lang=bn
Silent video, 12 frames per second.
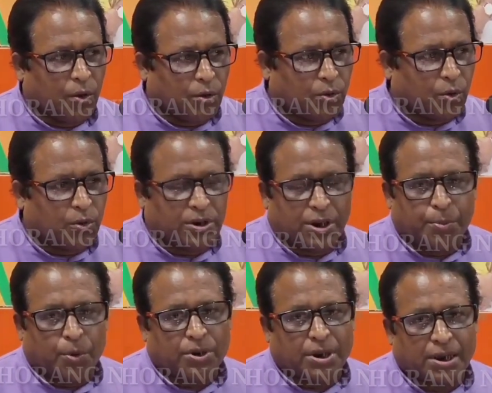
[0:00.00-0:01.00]
অগ্রগতির
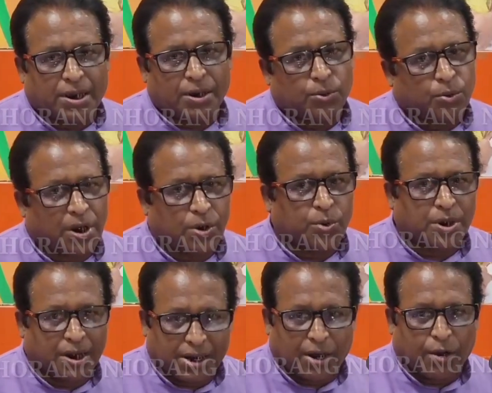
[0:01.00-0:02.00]
পথ থেকে দূরে
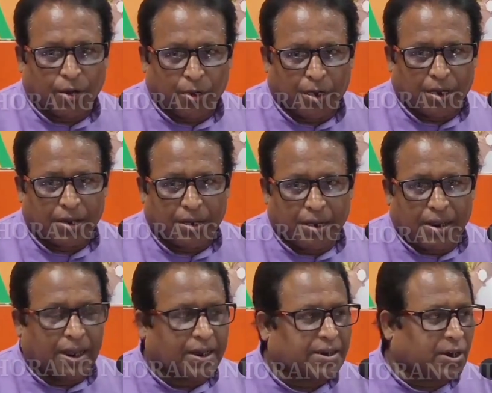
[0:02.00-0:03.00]
সরিয়ে দেওয়া হয়
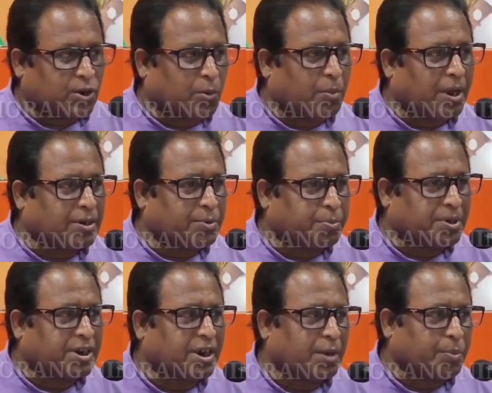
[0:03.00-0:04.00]
একটা সমাজ
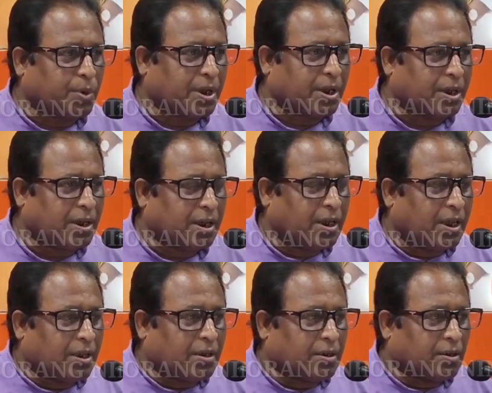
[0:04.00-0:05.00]
পিছিয়ে পড়ে
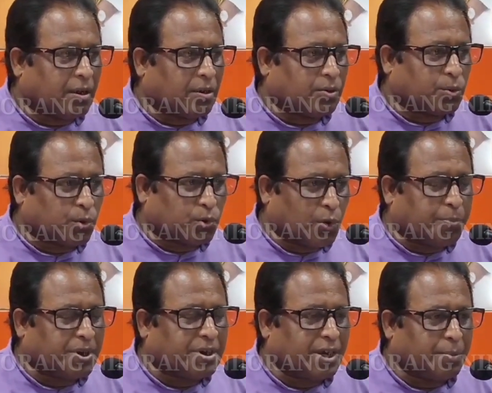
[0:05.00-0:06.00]
দ্রুত
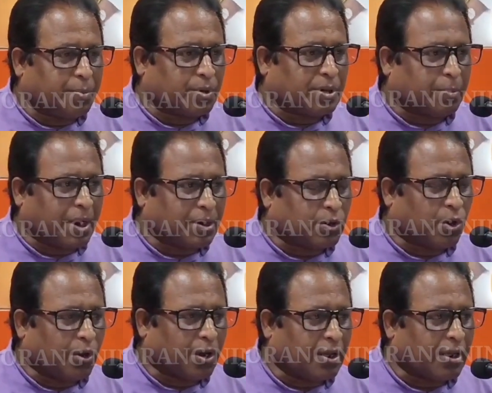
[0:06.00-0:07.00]
পিছিয়ে পড়তে বাধ্য
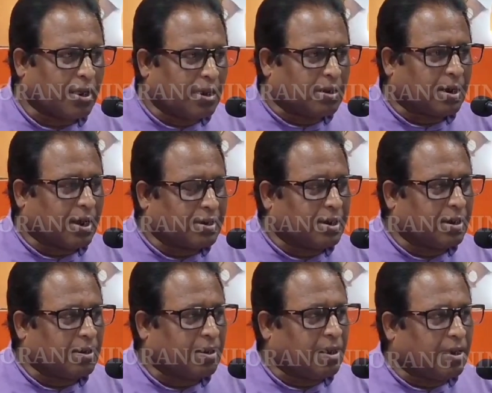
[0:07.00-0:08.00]
হয় কাজেই
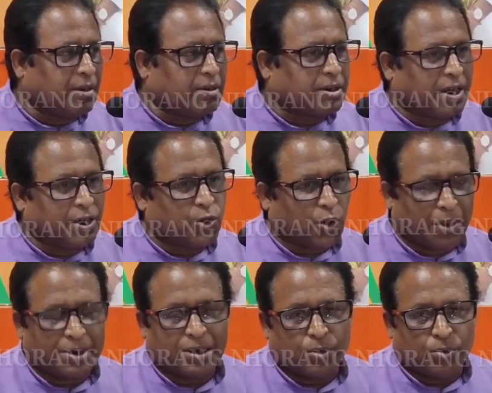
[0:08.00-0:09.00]
সেই
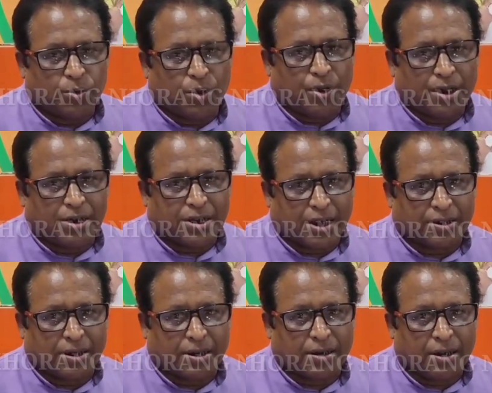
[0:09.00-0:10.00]
সমাজের উন্নয়নের
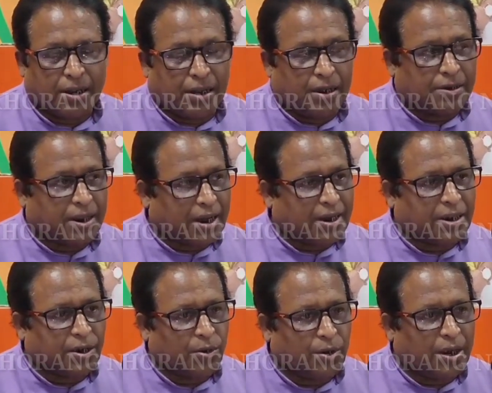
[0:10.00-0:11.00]
স্বার্থে তারা
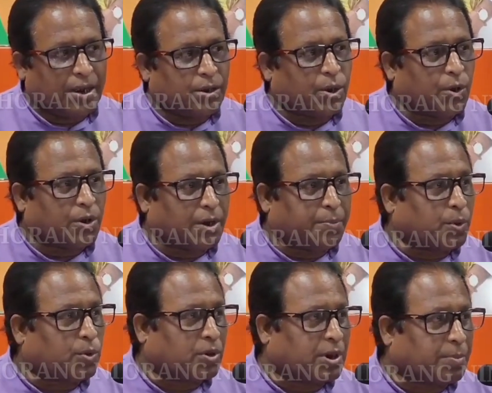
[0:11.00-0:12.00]
যেন এই ধরনের
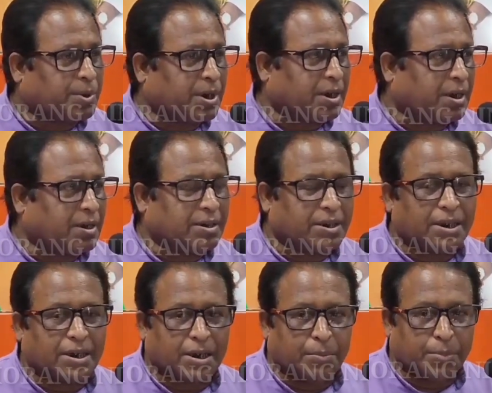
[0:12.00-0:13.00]
পদক্ষেপ থেকে
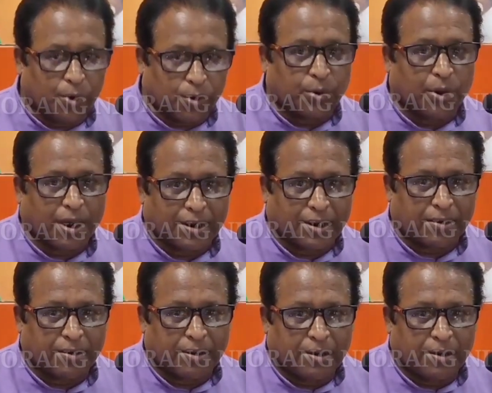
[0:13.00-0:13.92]
নিজেদেরকে বিরত রাখেন